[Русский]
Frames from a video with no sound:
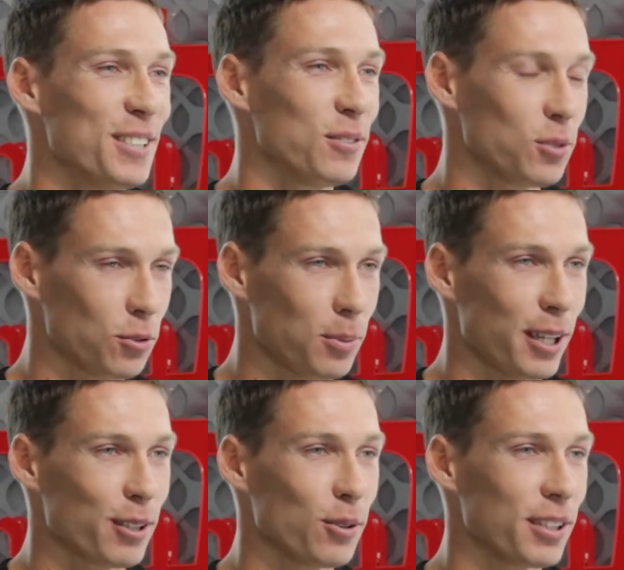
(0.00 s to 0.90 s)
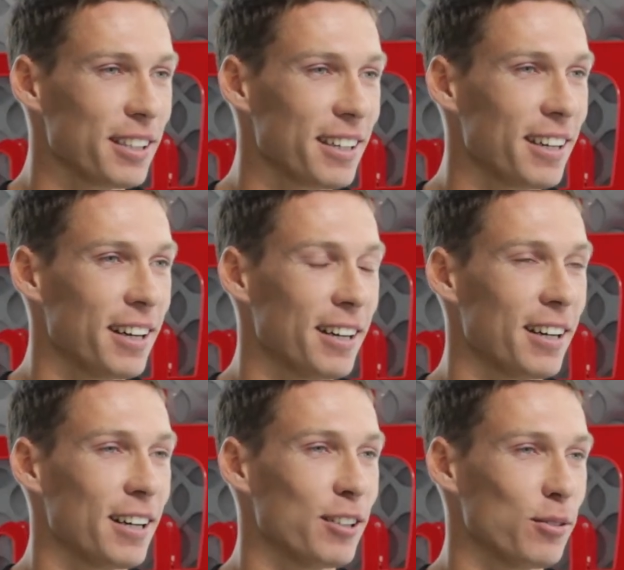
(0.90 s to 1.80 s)
Ну, в полиатлоне. Угу.
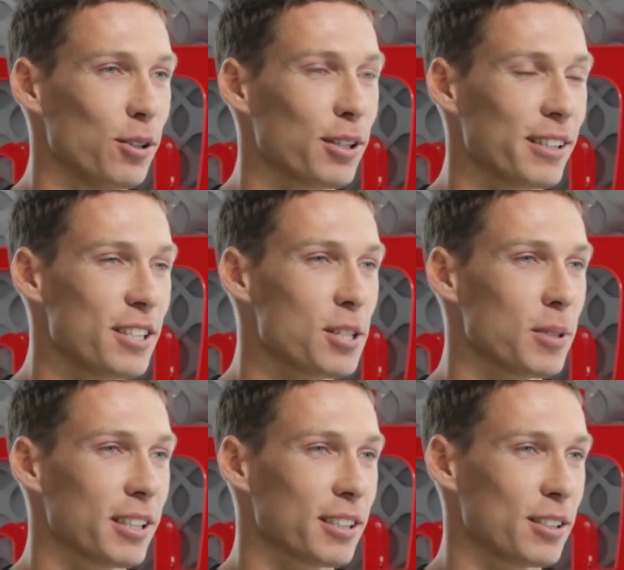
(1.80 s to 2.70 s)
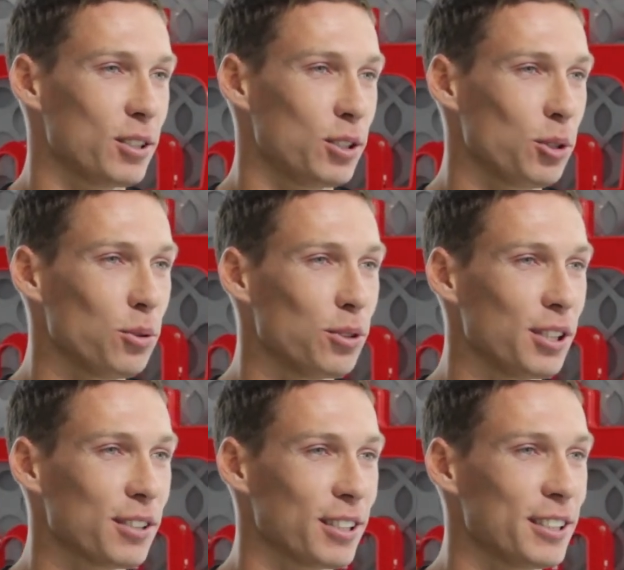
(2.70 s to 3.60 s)
А в легкой атлетике мне как-то секунды
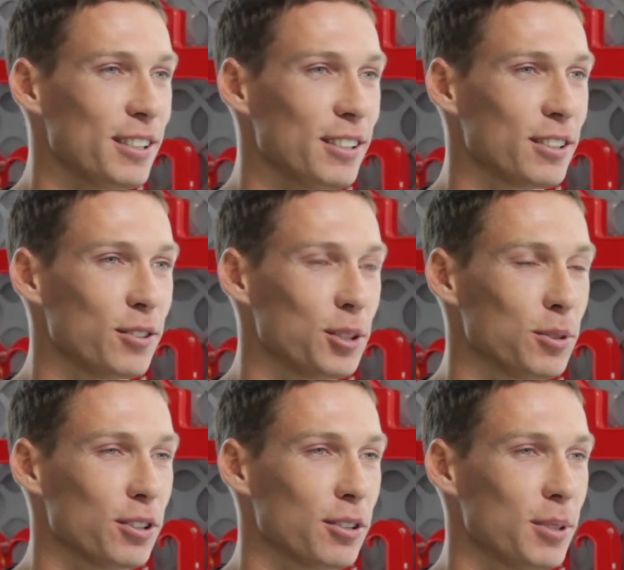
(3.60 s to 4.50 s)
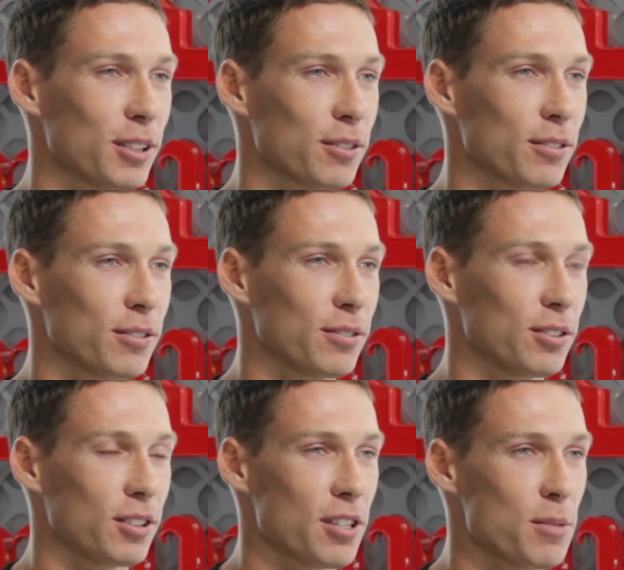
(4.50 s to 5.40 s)
не хватило на 800 метров
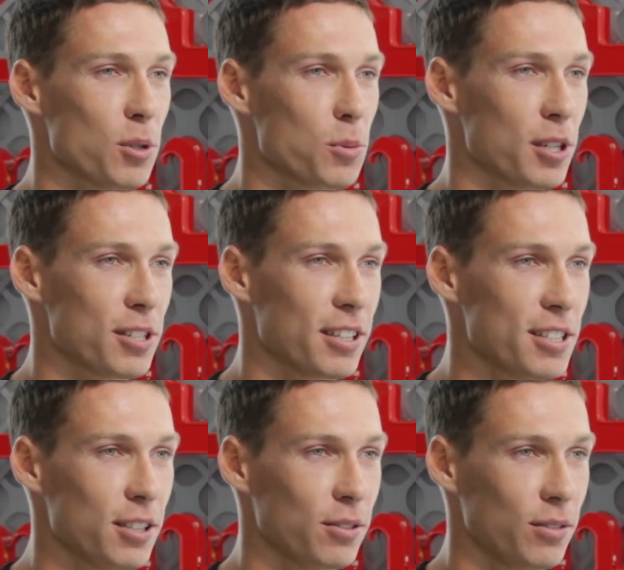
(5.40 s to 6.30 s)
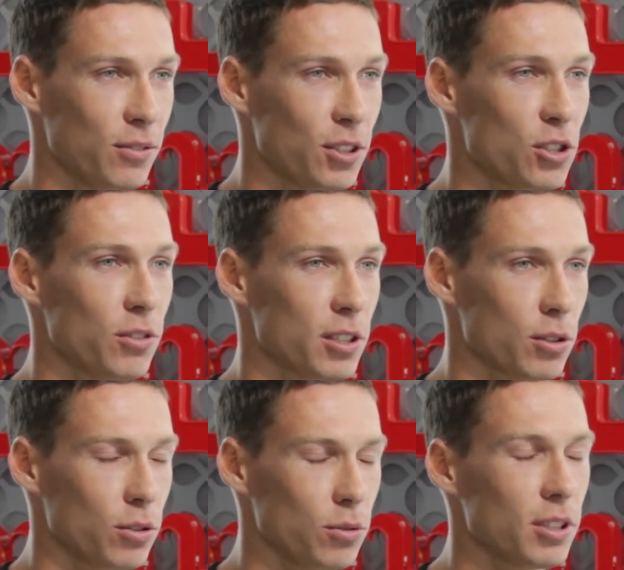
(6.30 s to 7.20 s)
на зимнем чемпионате России 2012.
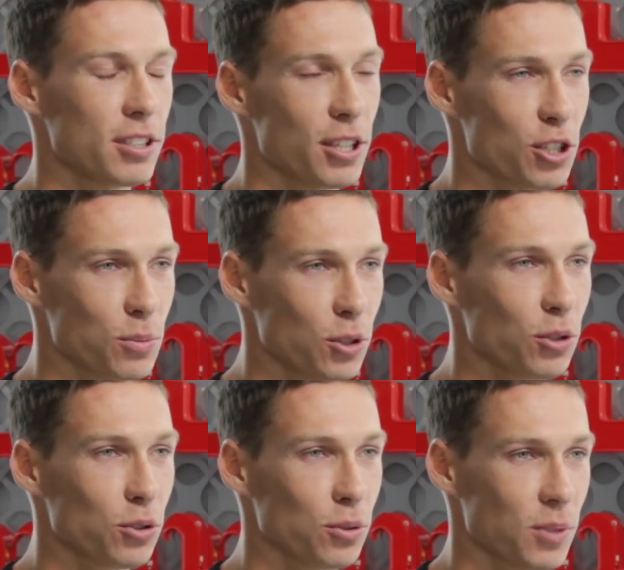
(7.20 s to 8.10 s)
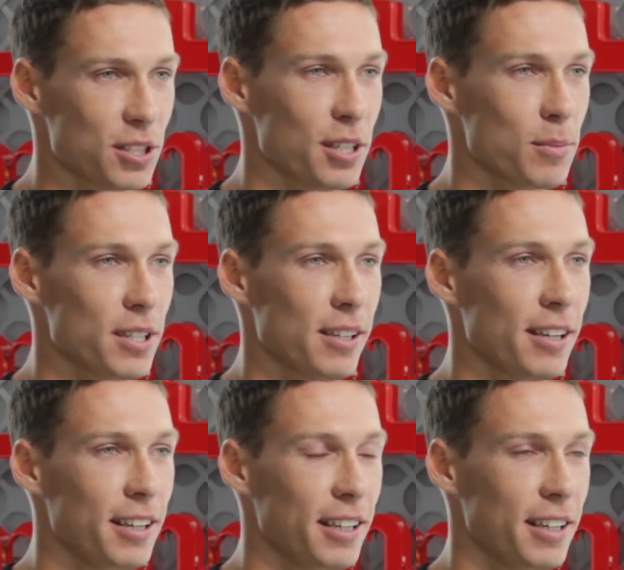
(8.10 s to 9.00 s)
Ну, достаточно много, но на самом деле
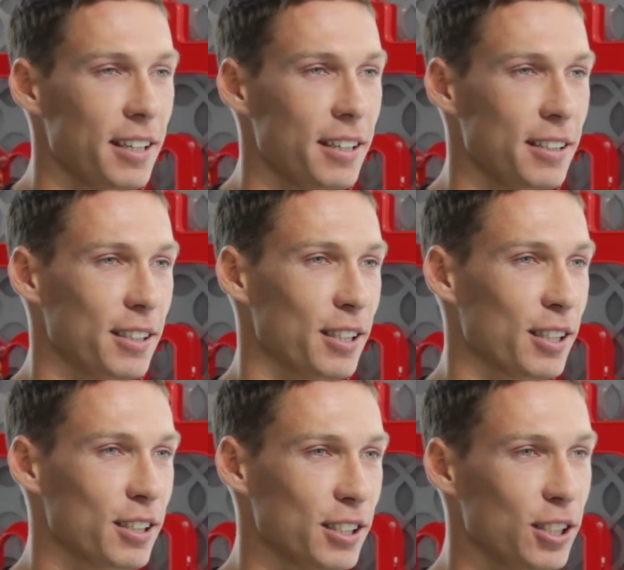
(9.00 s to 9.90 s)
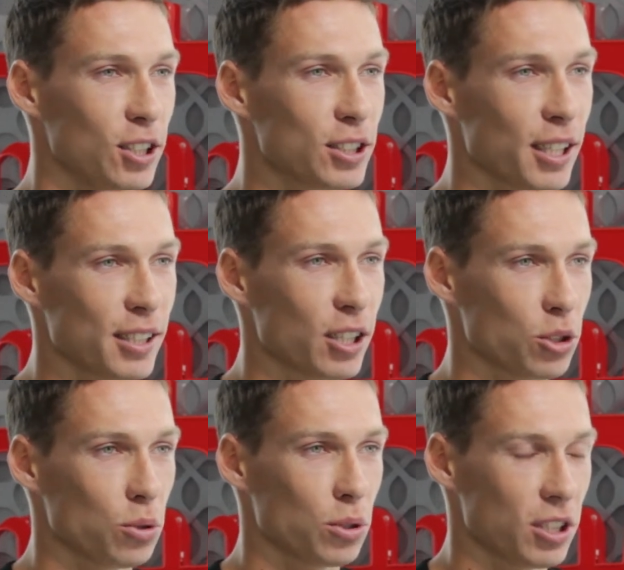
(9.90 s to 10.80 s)
я так относился тогда,
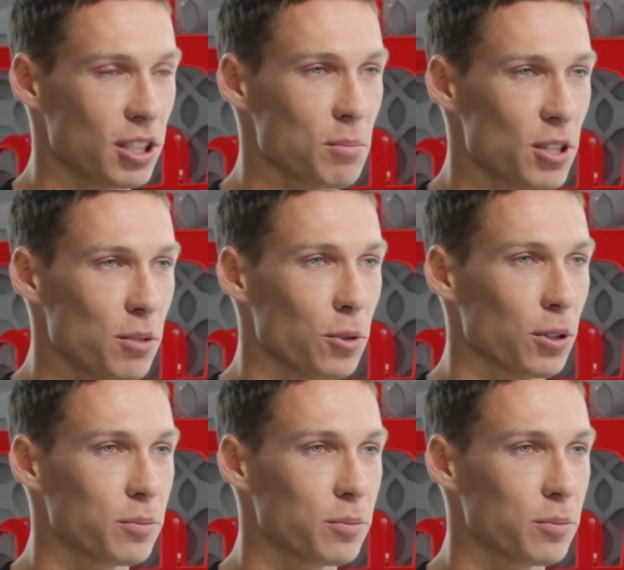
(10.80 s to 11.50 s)
что на самом деле мог.